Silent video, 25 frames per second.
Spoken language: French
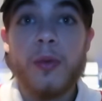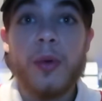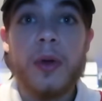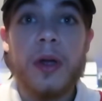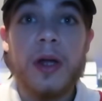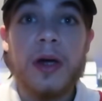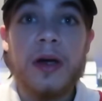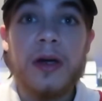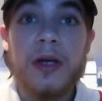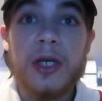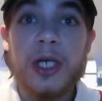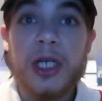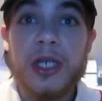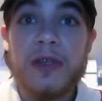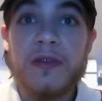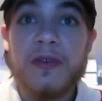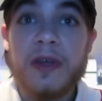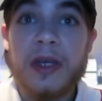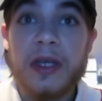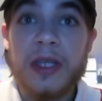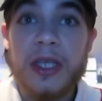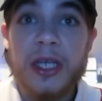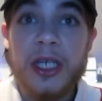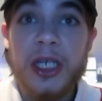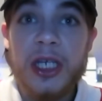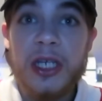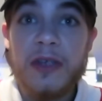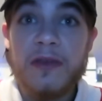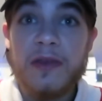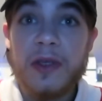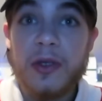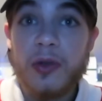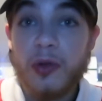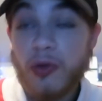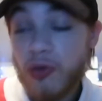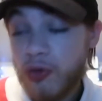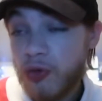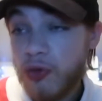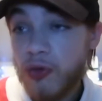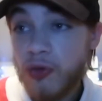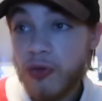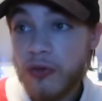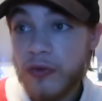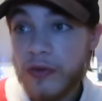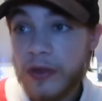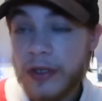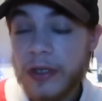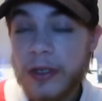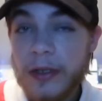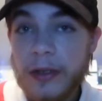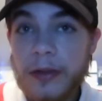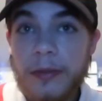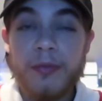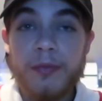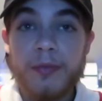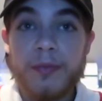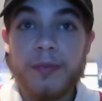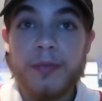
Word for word: voilà, j'avais rien, j'avais que du duvet. Hein.